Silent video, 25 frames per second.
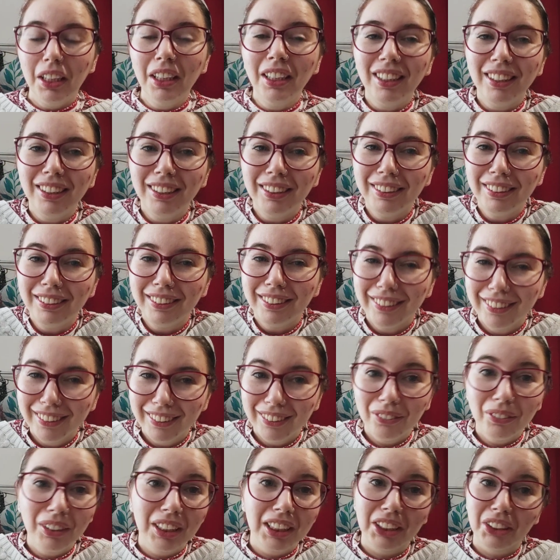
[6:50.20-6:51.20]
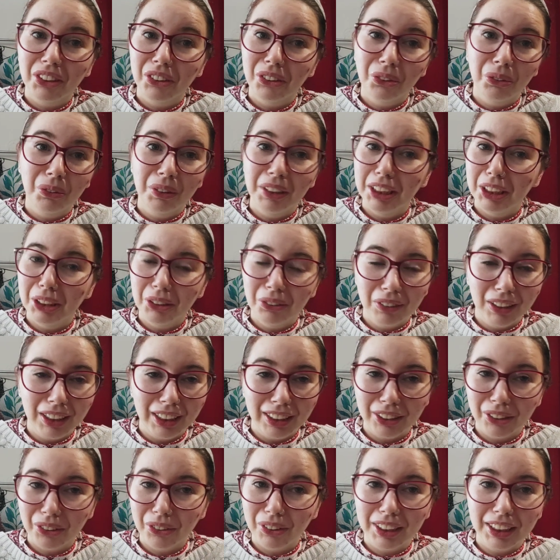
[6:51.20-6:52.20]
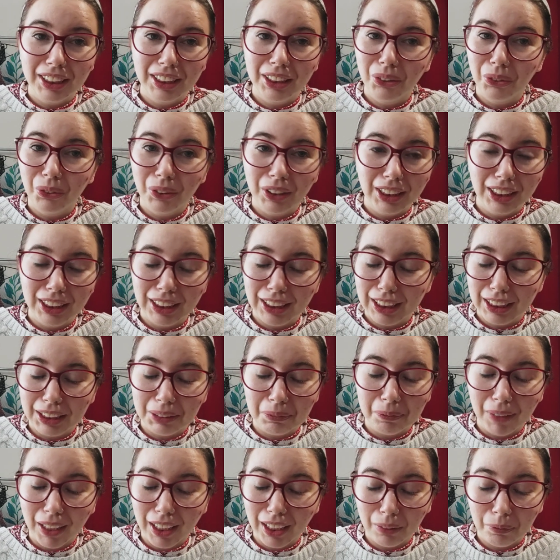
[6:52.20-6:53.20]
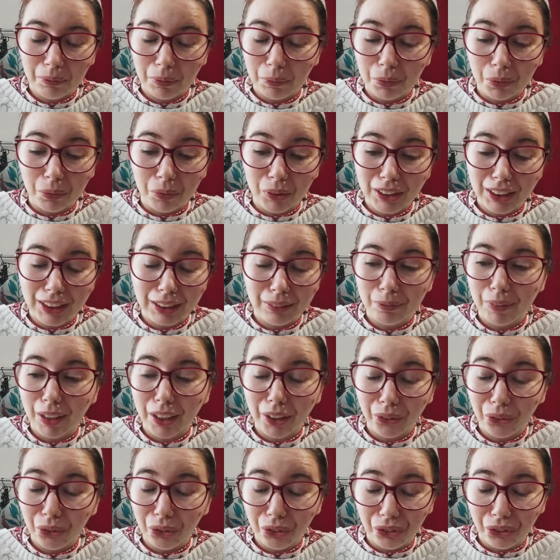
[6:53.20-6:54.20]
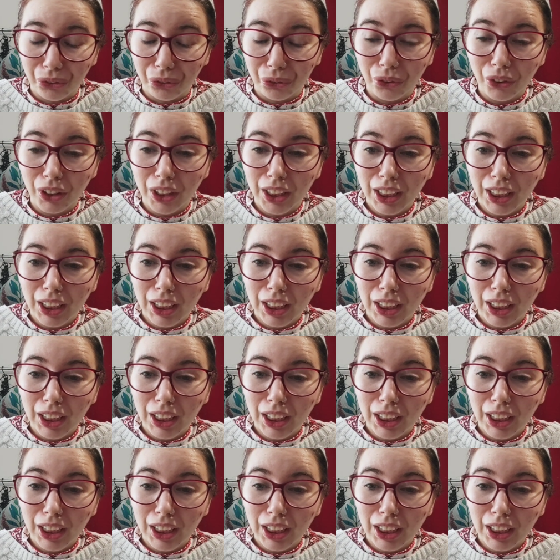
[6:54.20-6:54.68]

ouais, je suis désolée ceux qui utilisent cette marque, mais pour moi, c'est une marque de vieux.